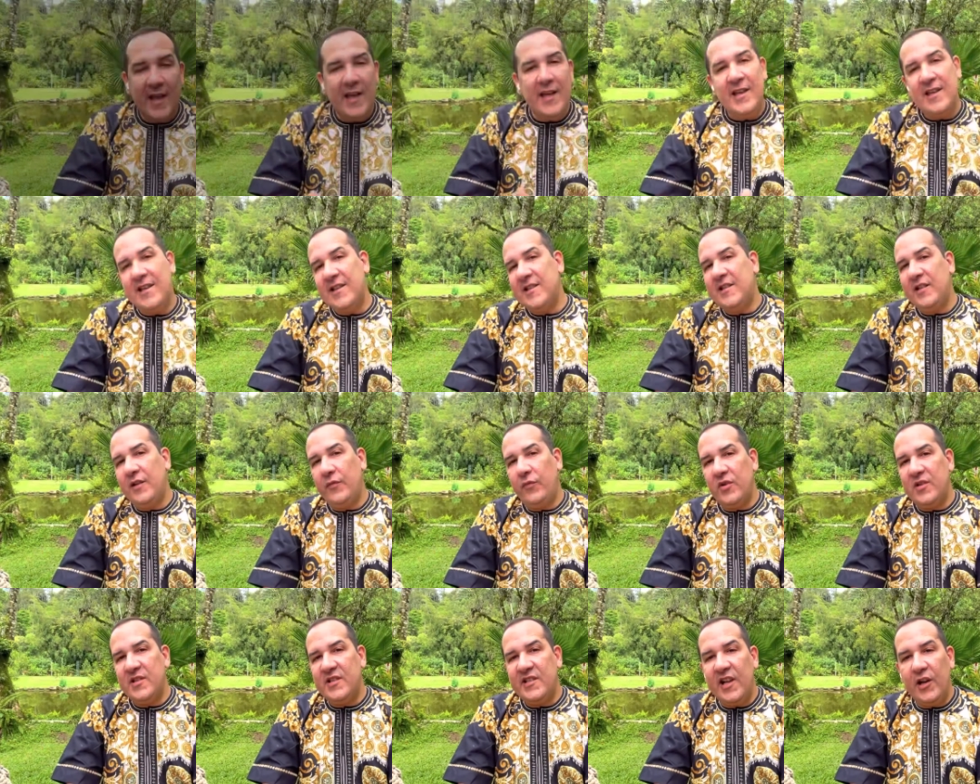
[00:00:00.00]
E se
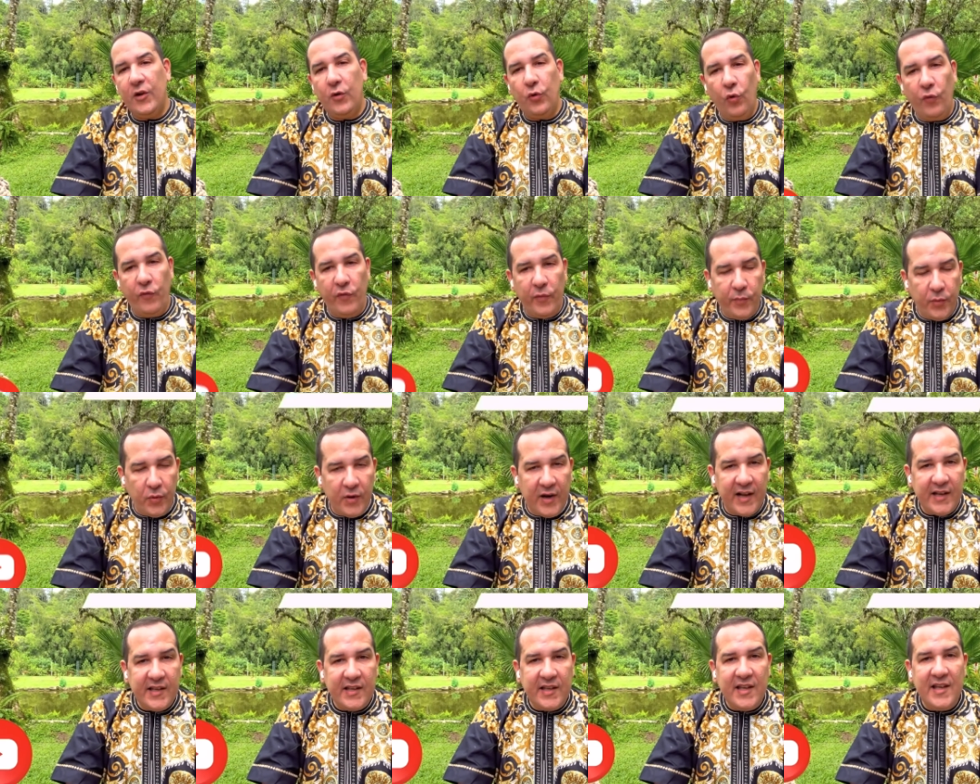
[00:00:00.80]
você é novo por
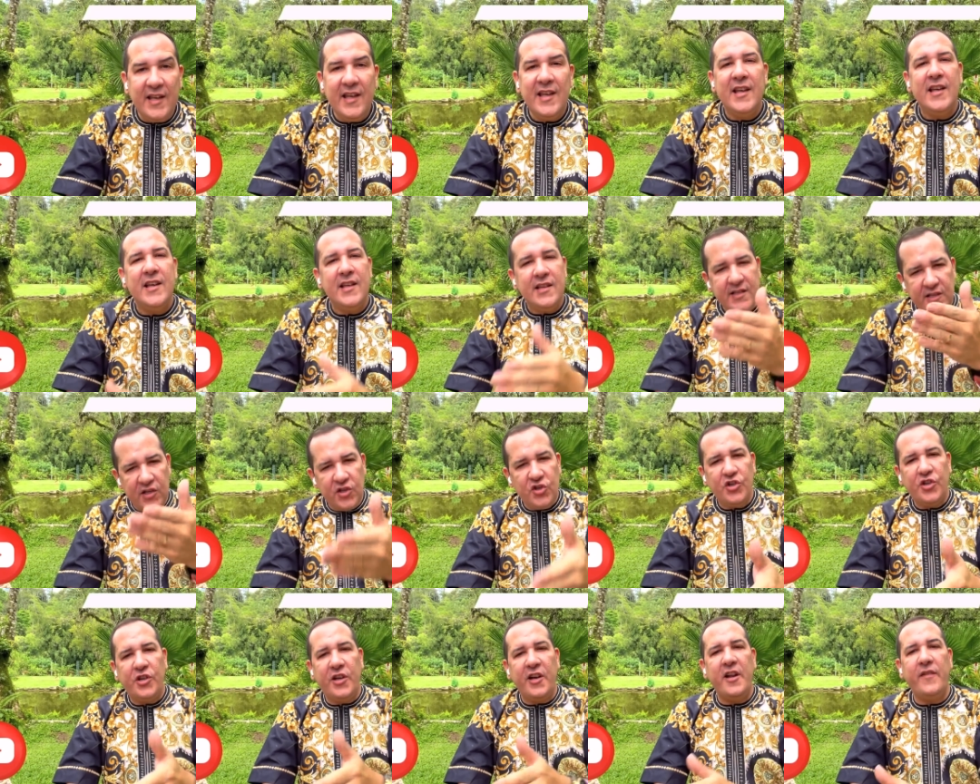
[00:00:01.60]
aqui, se
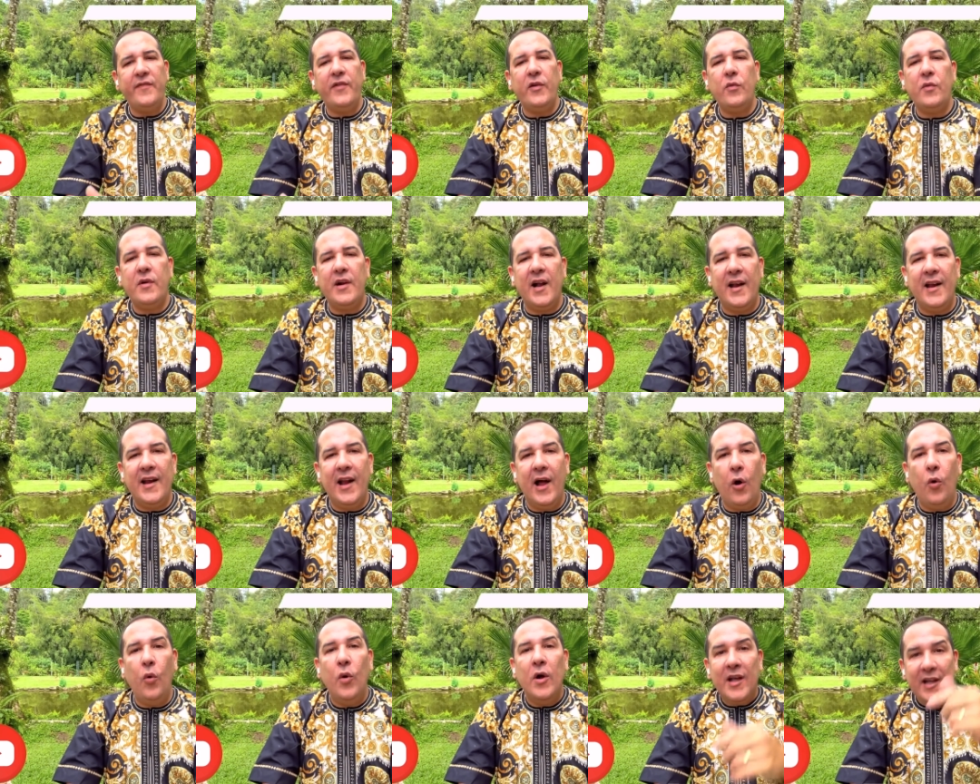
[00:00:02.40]
inscreva no
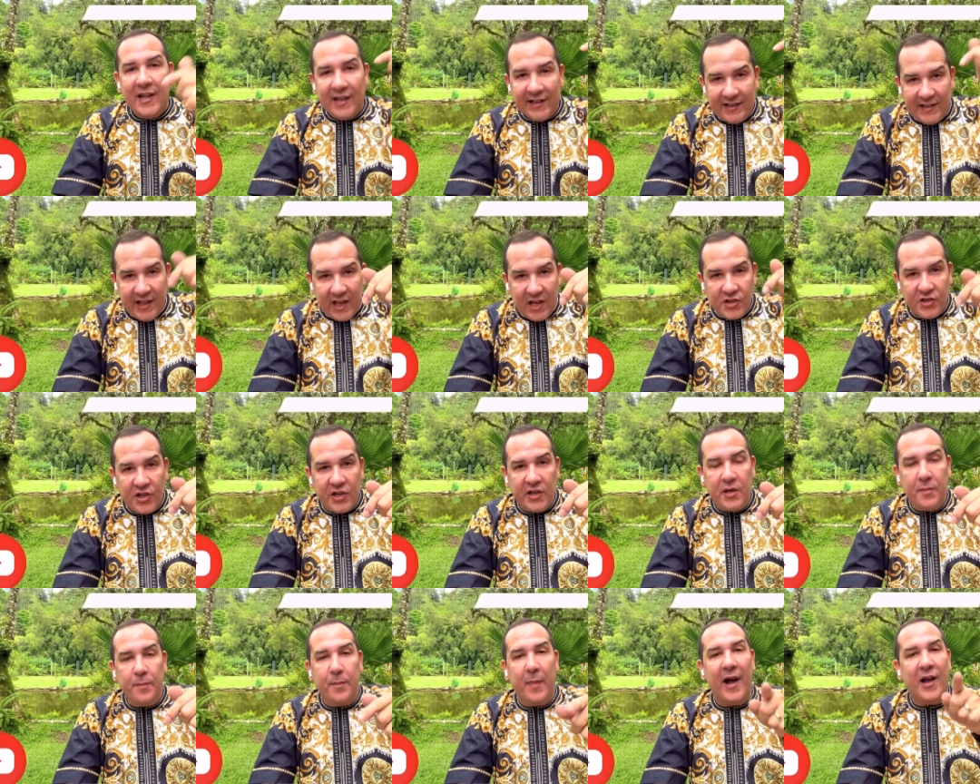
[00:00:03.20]
canal, deixe
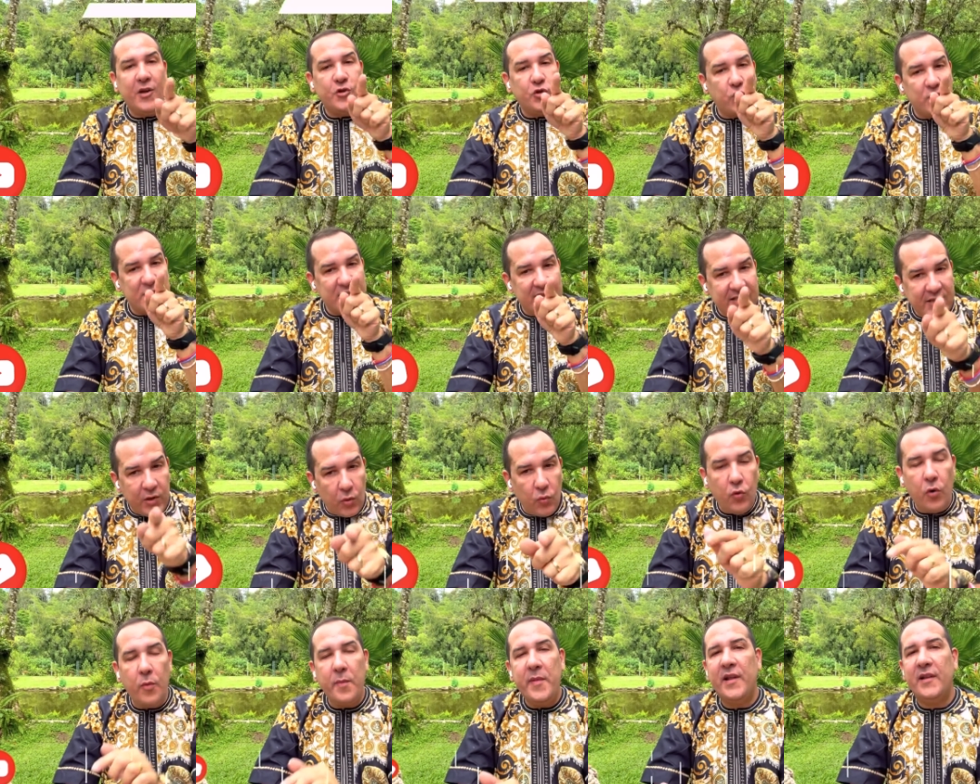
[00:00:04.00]
aqui embaixo o seu
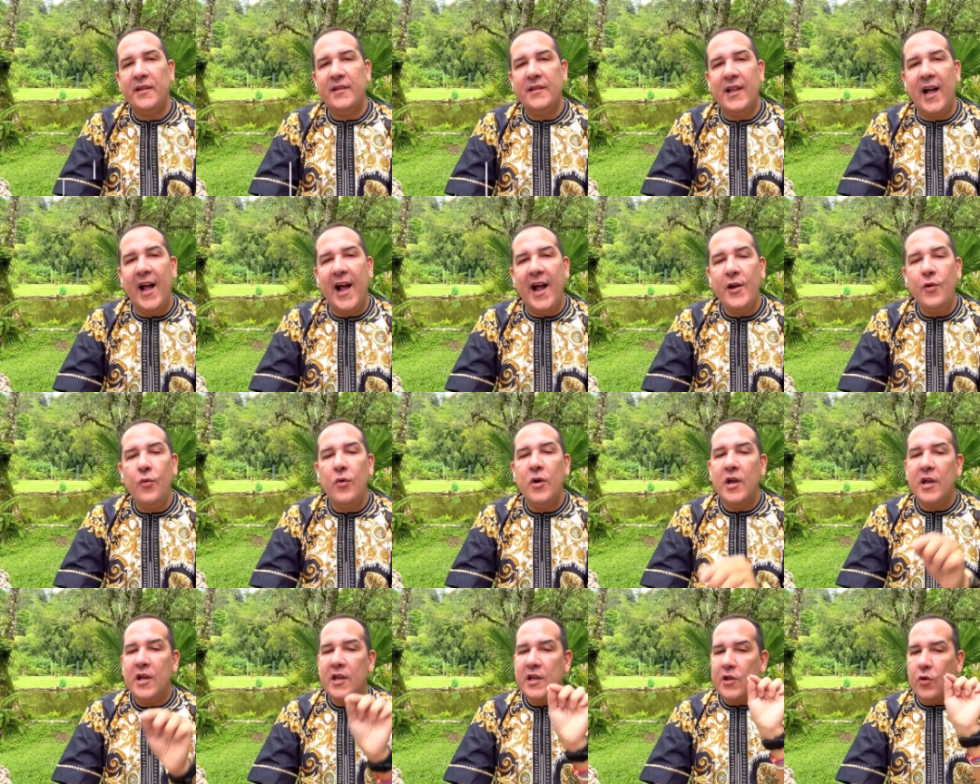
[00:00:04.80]
comentário
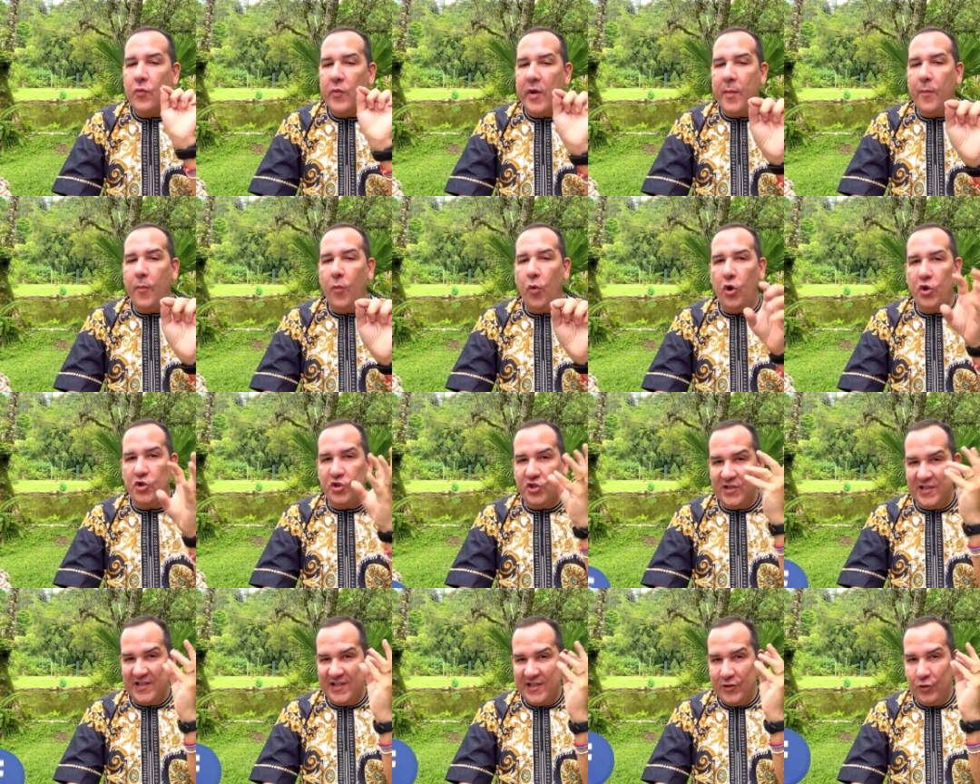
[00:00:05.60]
e um
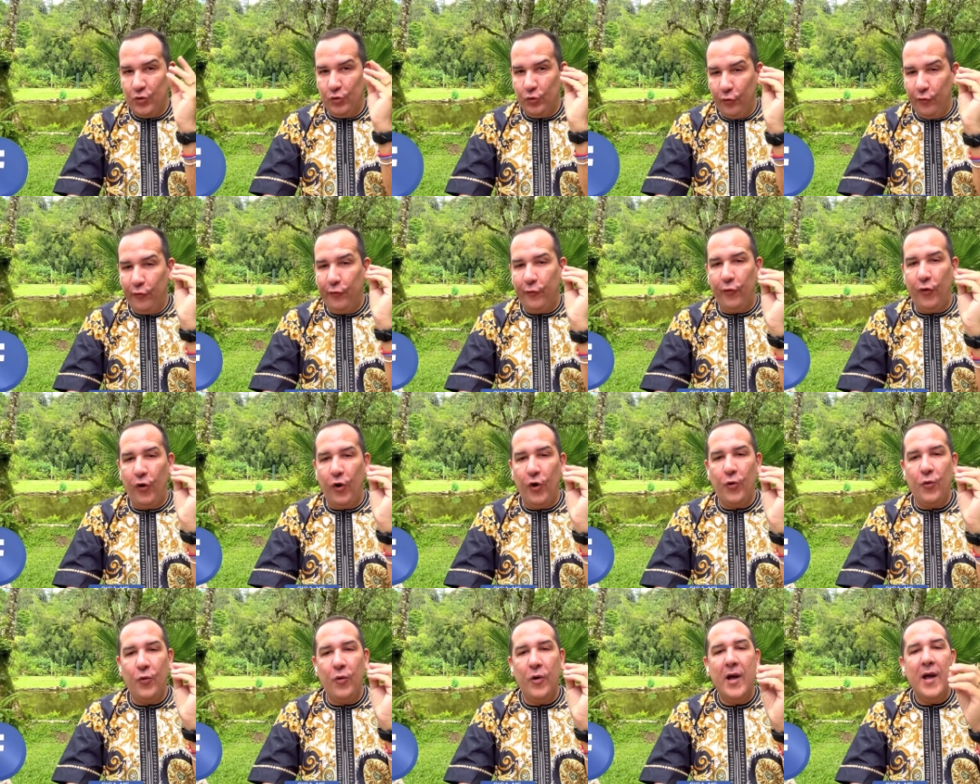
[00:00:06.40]
emojizinho do
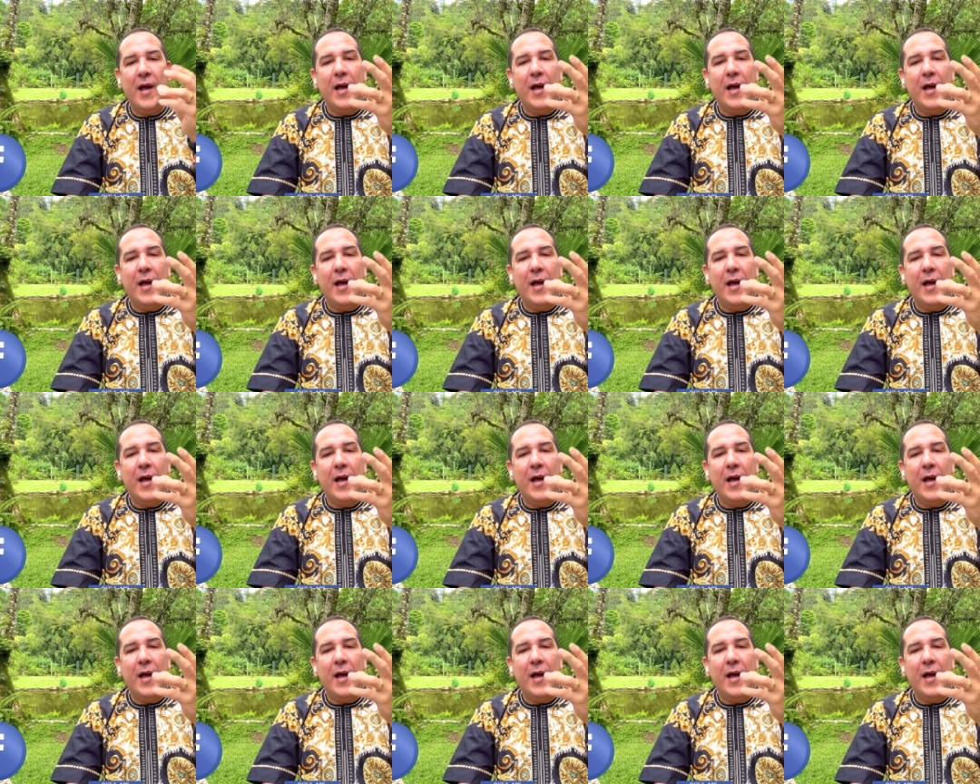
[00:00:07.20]
fogo